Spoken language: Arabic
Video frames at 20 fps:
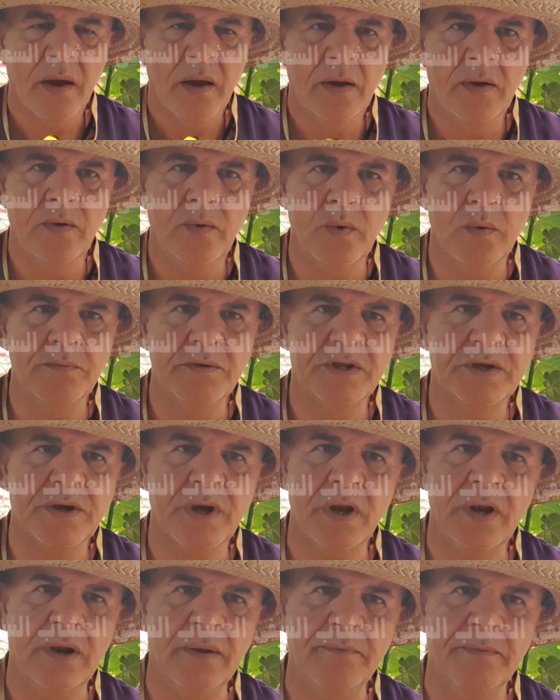اليوم
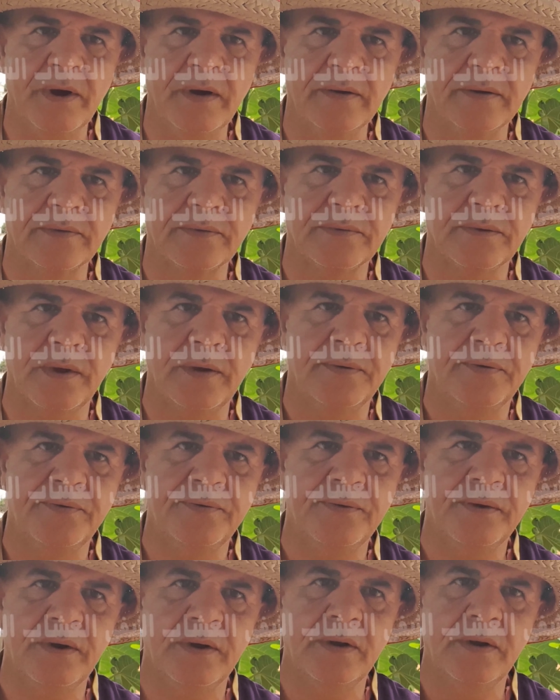نتكلم عن الطيف
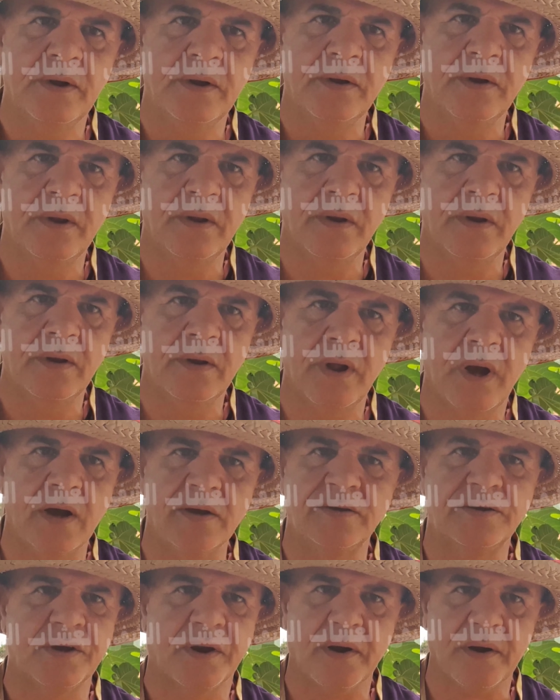
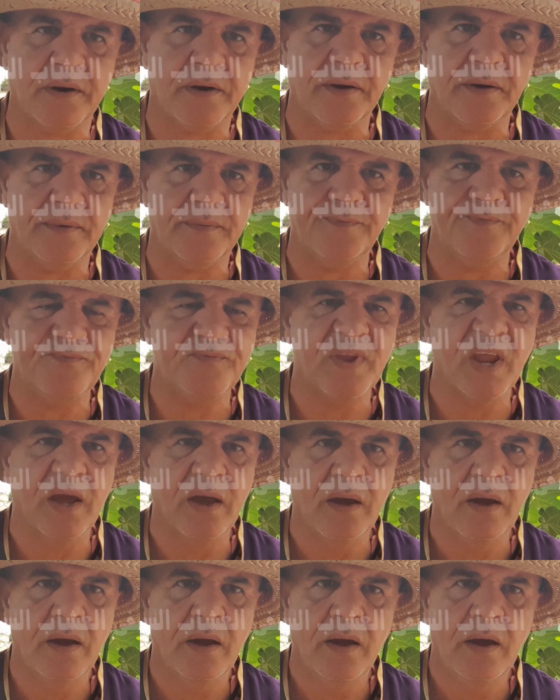الأزرق
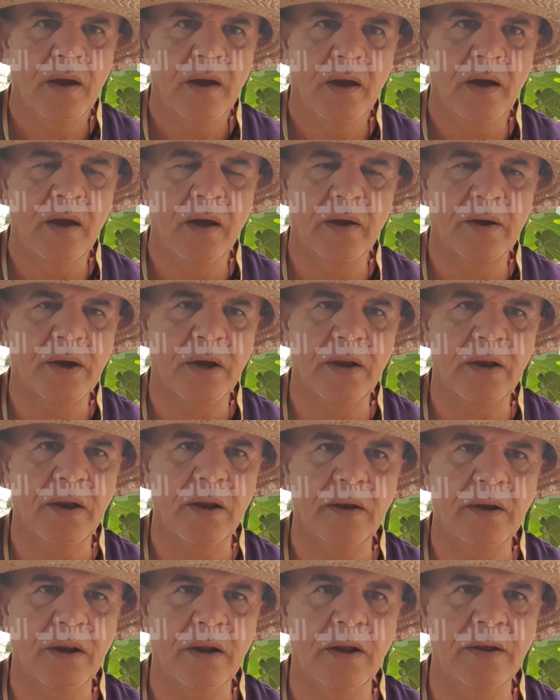
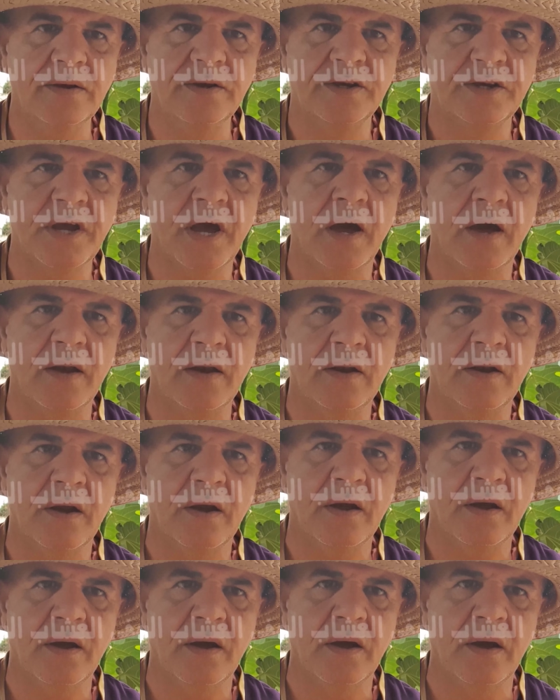الإنسان
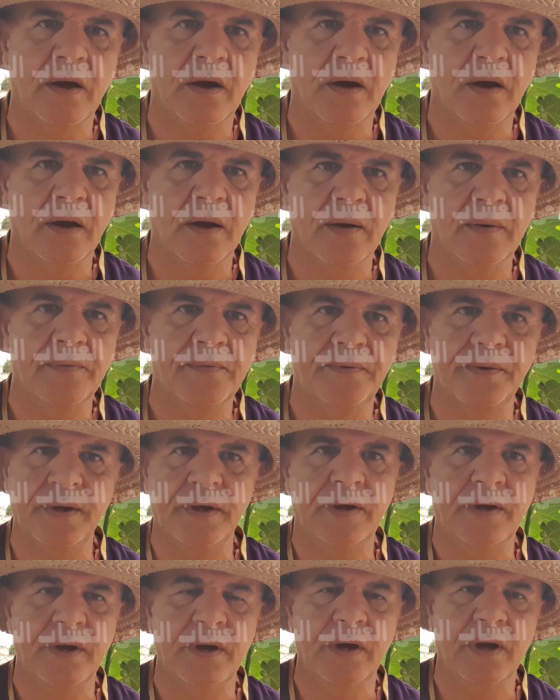آه،
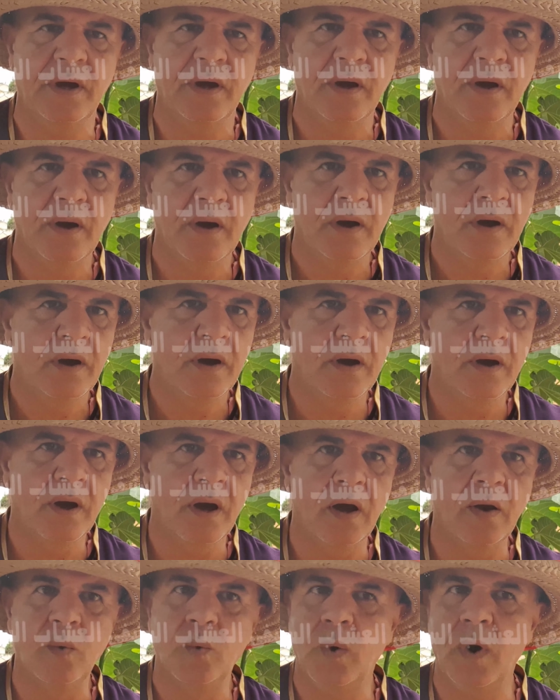فيه
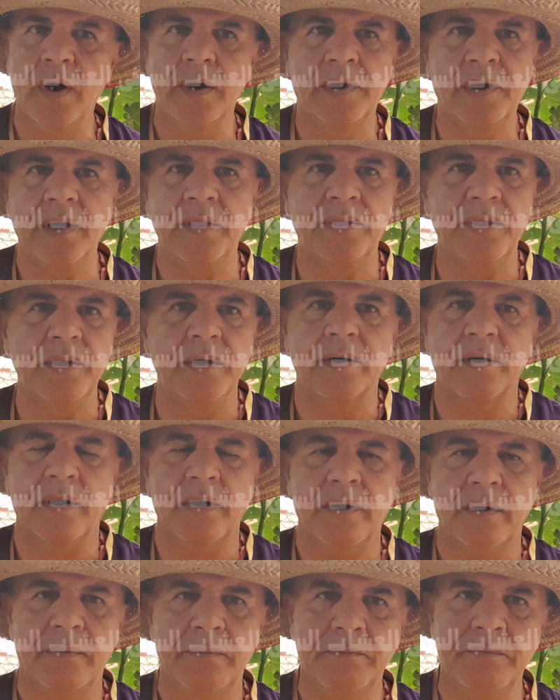آه، ألوان
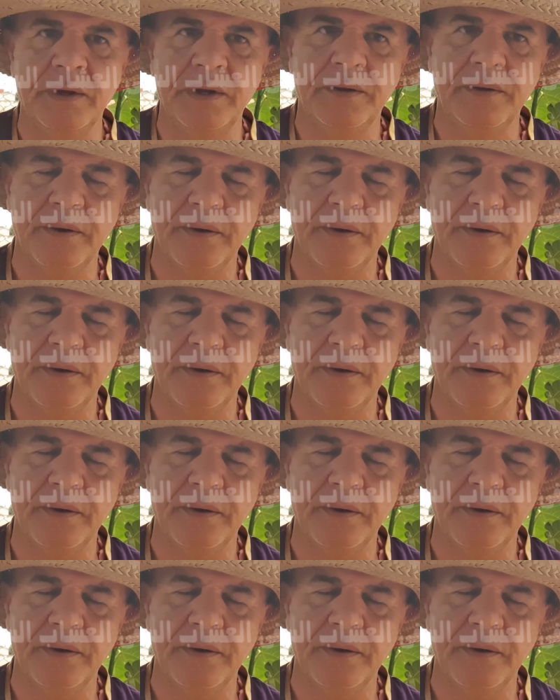كثيرة من